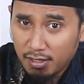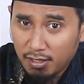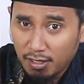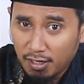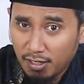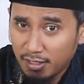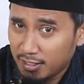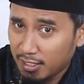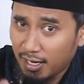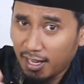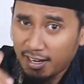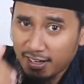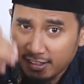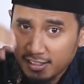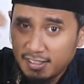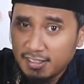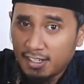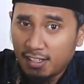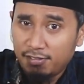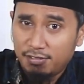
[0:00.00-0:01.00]
Ini
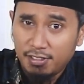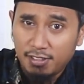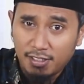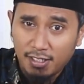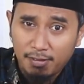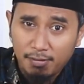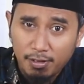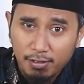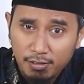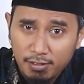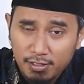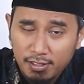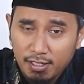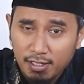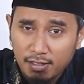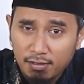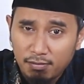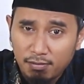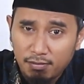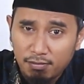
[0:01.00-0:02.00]
selaras dengan fitrah
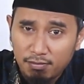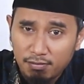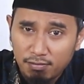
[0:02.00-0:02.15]
manusia.